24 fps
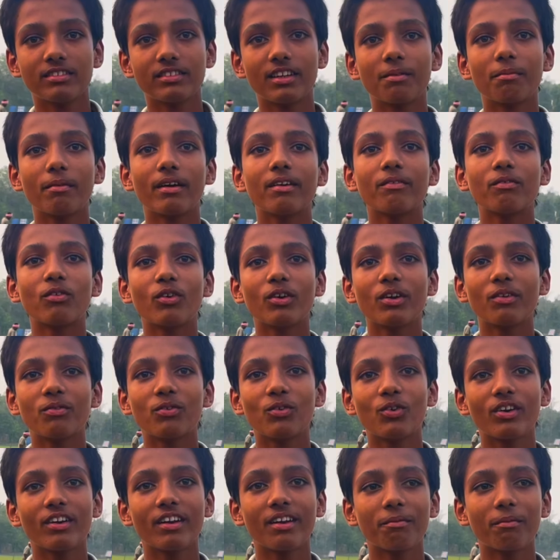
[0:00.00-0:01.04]
सर मैंने 44
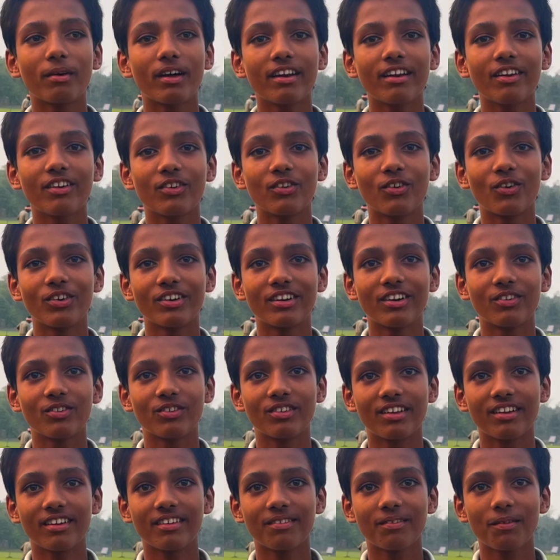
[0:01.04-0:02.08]
रन मारे और नॉट आउट
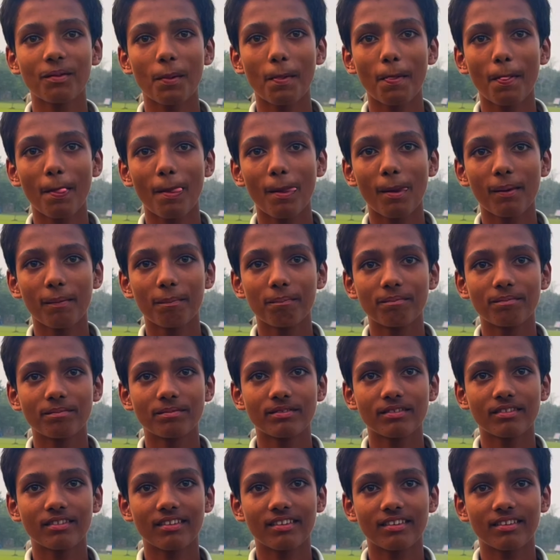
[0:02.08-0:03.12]
था
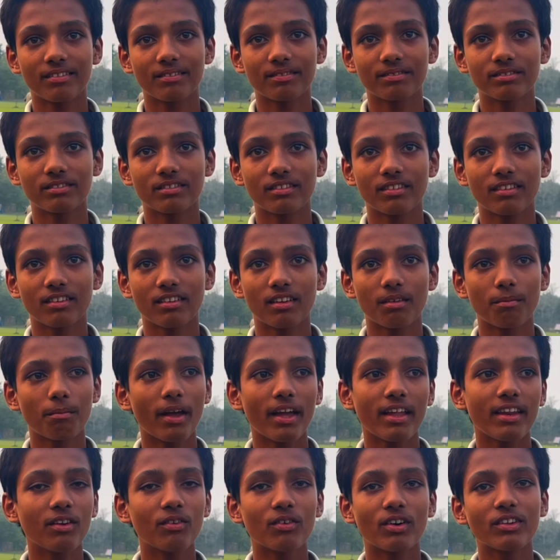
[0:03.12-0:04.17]
अच्छा रन आउट हुए थे
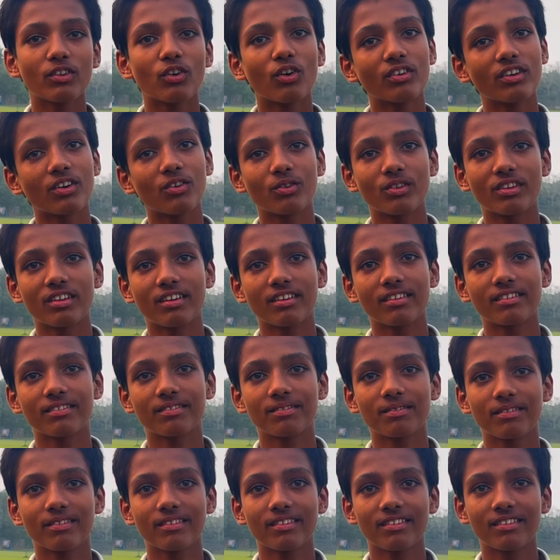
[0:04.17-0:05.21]
मैं नहीं हुआ नॉट आउट
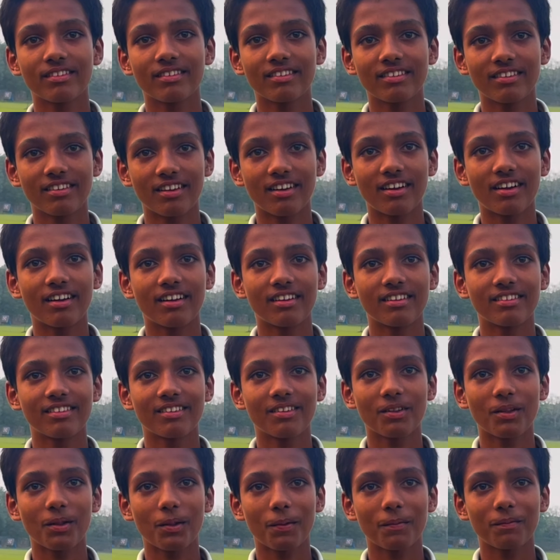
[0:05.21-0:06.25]
अच्छा नॉट आउट थे वेरी
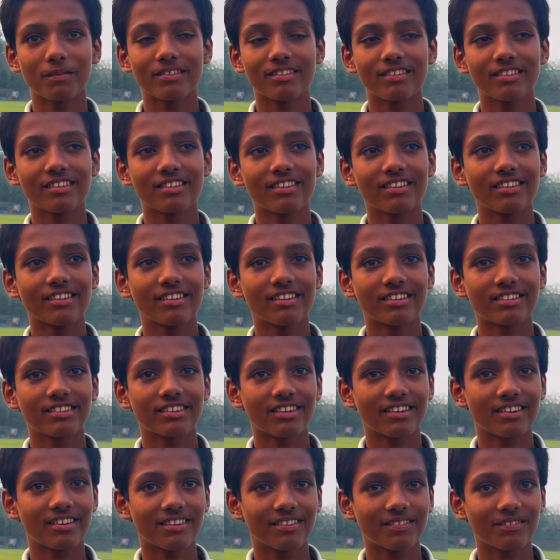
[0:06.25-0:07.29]
नाइस गुड गुड गुड
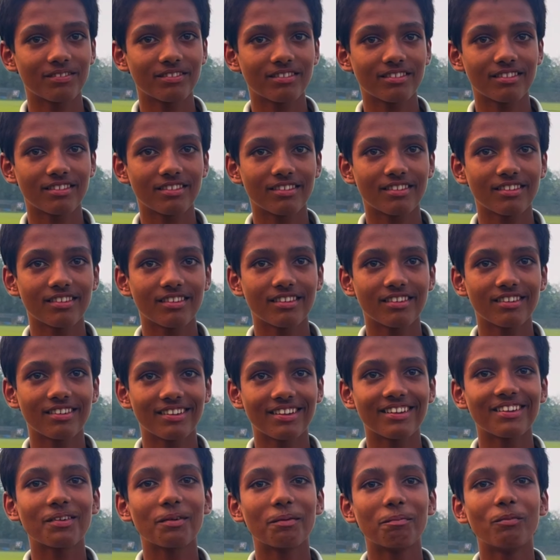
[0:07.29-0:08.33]
बॉल भी किया आपने
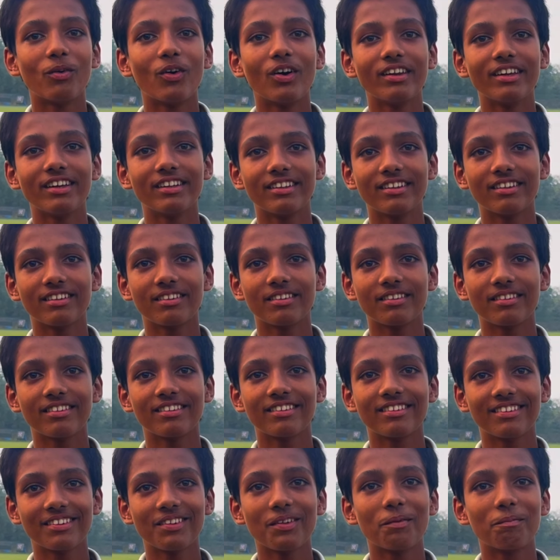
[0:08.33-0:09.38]
हाँ, चार ओवर किया ना
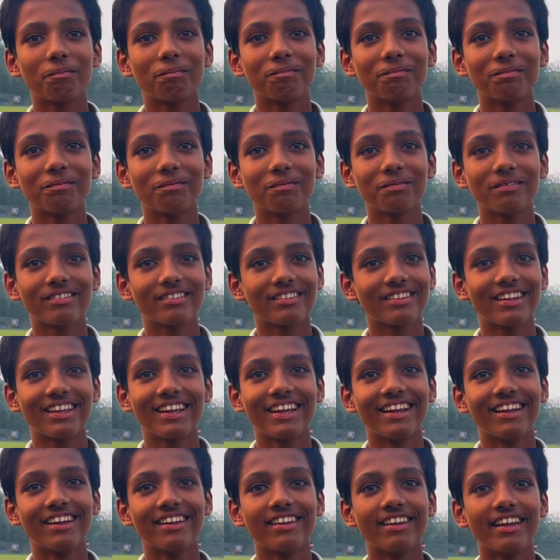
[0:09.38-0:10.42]
विकेट मिला
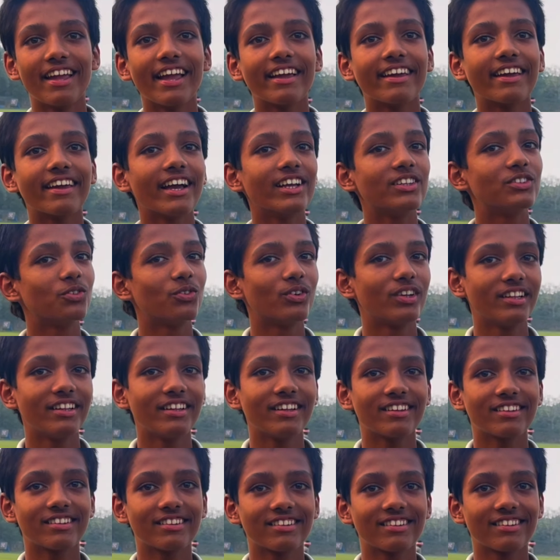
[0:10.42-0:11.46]
नहीं, एक कैच छूटी थी
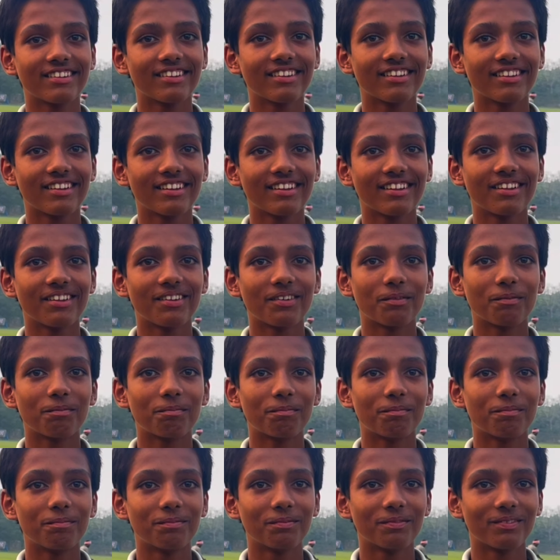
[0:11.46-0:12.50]
हाँ हाँ कोई
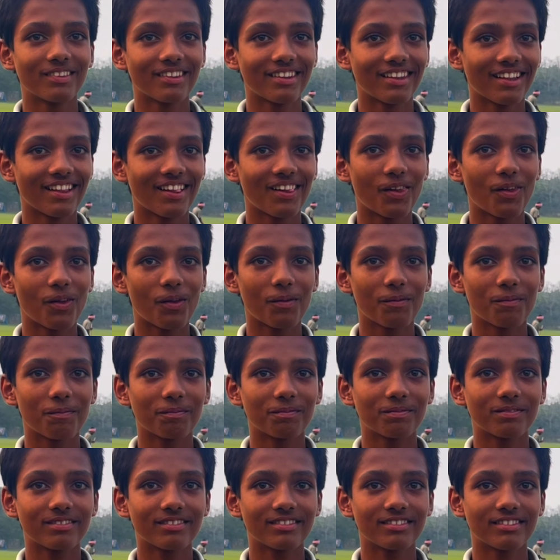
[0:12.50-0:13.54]
बात नहीं वो बड़ा स्लो खेल रहे
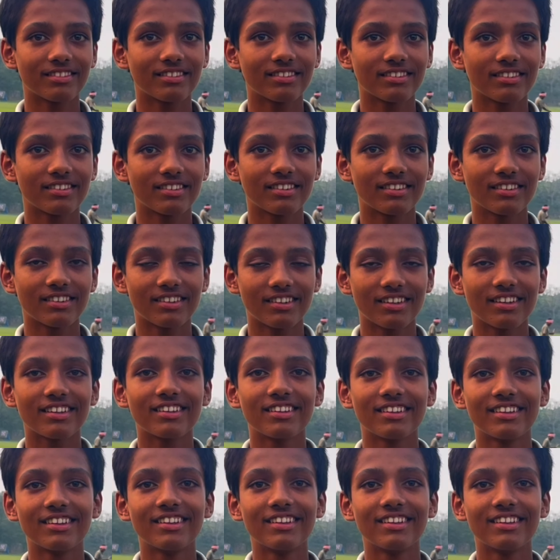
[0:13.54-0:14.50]
थे विकेट ही चार गिरी उनकी